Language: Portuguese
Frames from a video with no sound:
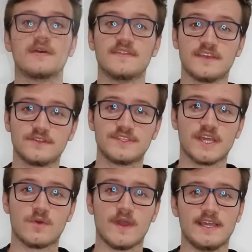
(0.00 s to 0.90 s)
Dando
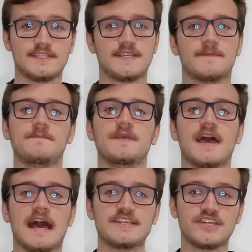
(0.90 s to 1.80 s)
sequência,
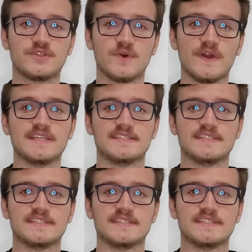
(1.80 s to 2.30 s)
a G2